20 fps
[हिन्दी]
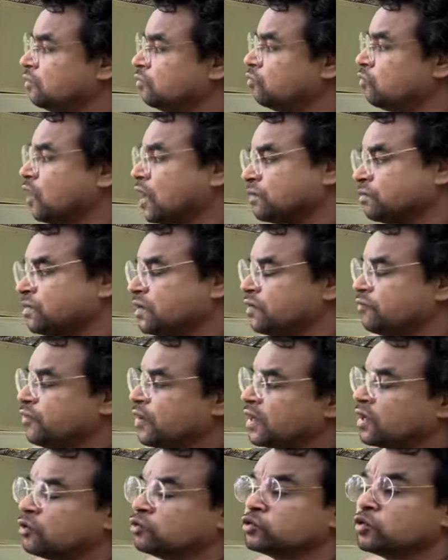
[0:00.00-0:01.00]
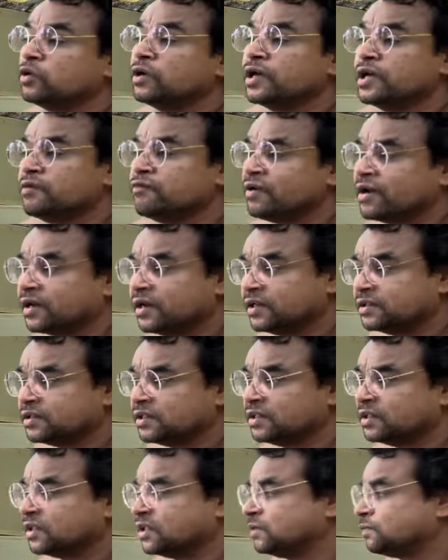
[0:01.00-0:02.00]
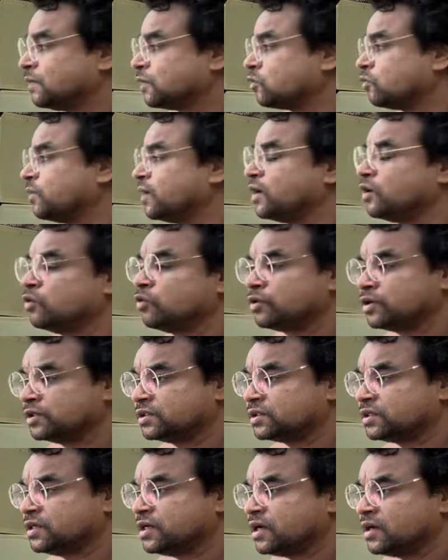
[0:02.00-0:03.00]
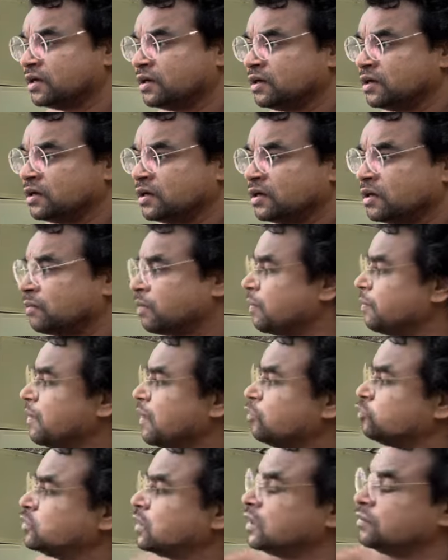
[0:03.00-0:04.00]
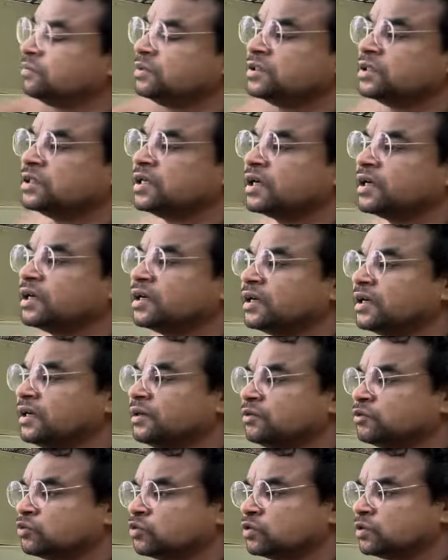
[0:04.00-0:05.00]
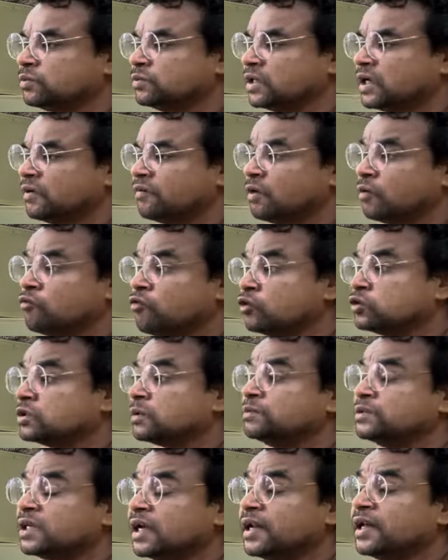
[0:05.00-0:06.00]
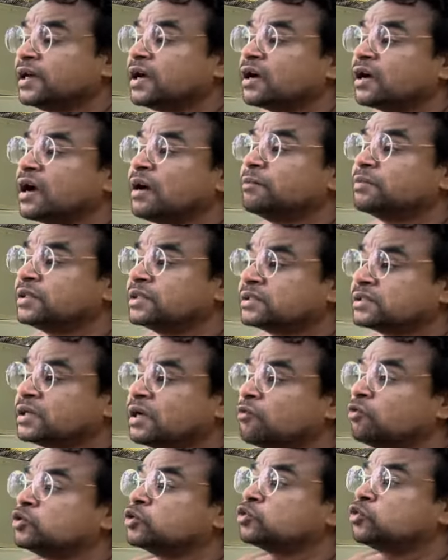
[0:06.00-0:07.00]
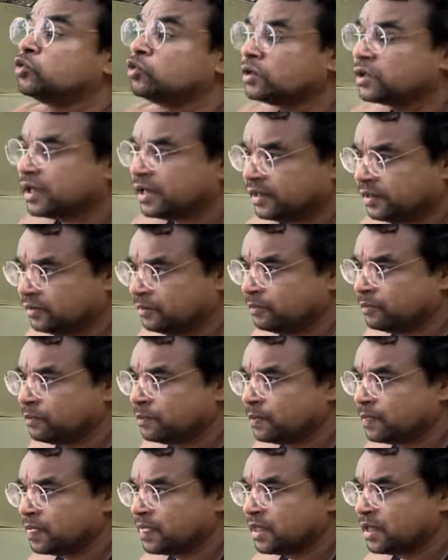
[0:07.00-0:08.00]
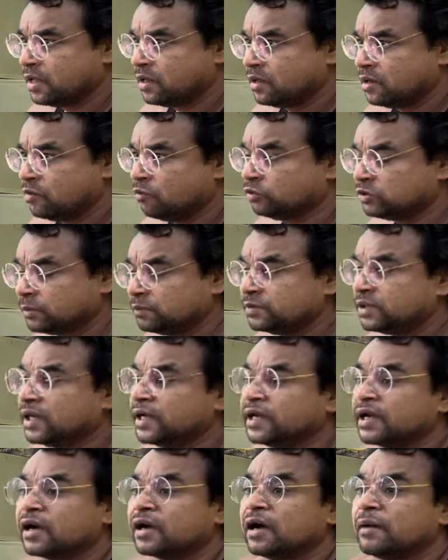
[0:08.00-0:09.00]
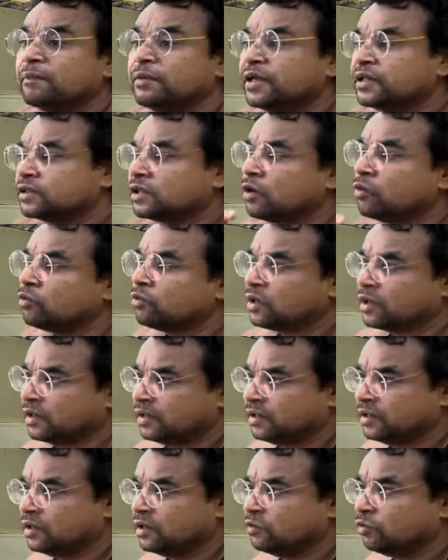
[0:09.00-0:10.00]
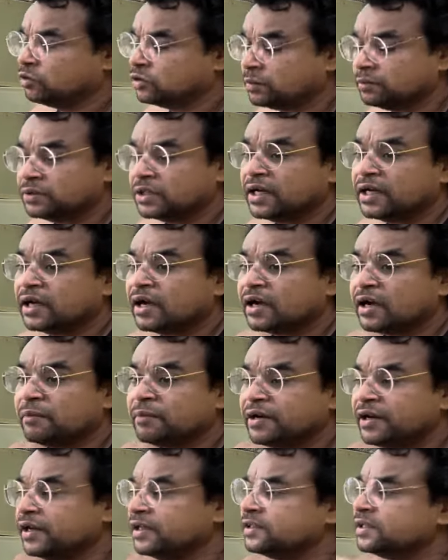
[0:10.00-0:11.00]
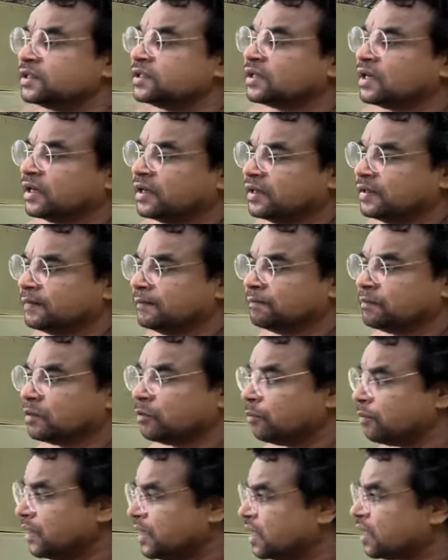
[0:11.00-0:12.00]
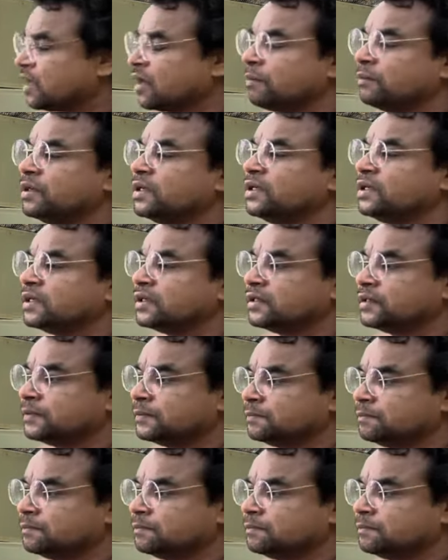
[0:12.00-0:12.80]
वो आदमी ने फेंका उसको नहीं फेंकना चाहिए था इस बात को मैंने नोटिस किया पर मैं उस आदमी से जाकर के नहीं उसको समझाने वाला वो समझाने का काम किसका है वो स्कूल का है वो समझाने का काम नेताओं का है वो समझाने का काम रिलीजन का है वो मेरा काम नहीं है